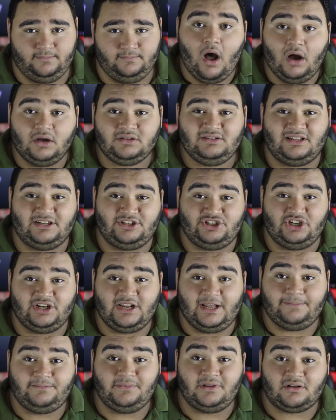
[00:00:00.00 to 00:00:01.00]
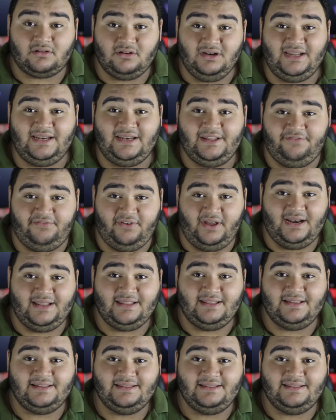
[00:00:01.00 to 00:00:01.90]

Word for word: اكتر شركه بتقنعني فعلا